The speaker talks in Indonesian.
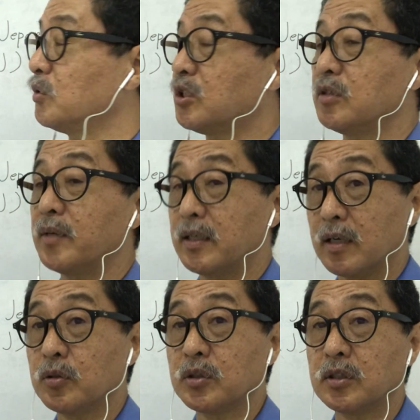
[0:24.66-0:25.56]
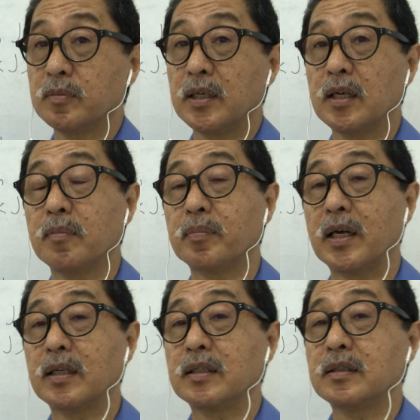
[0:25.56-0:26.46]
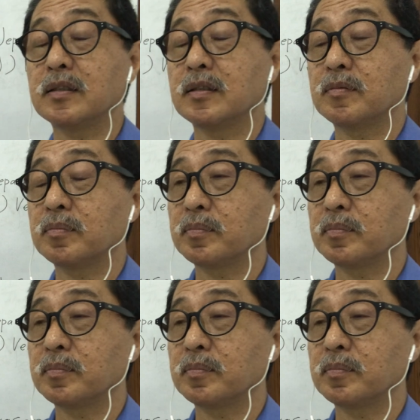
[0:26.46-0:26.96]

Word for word: fushime ya, fushime yang paling